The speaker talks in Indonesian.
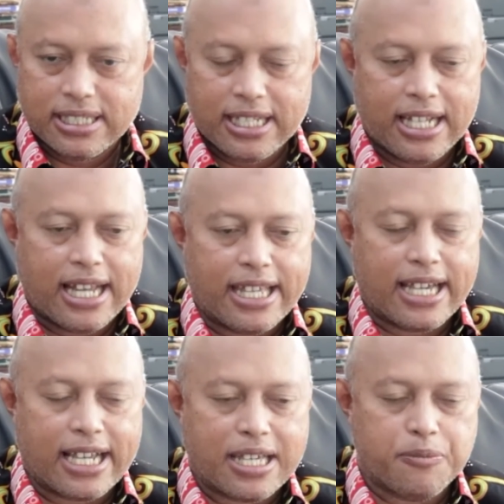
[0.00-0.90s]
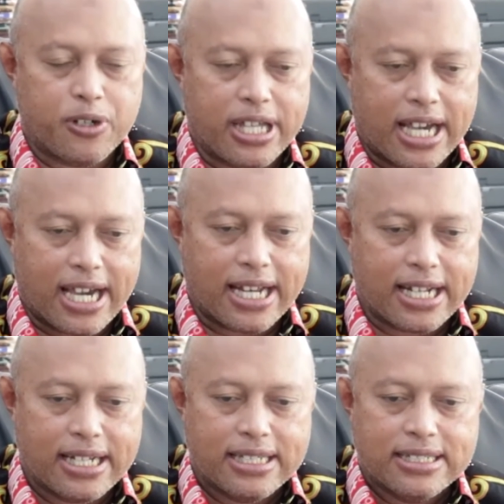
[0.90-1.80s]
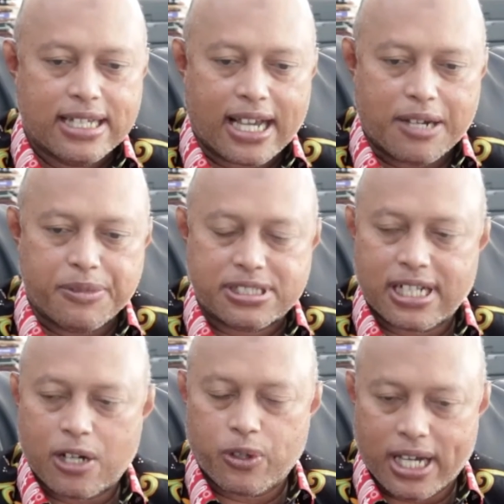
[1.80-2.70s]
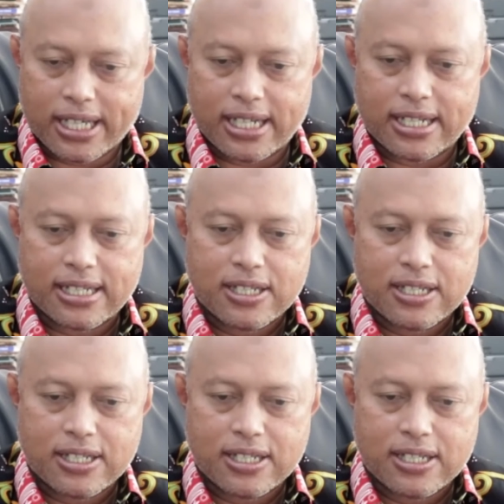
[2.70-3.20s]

Inilah yang kemudian kami selalu yakin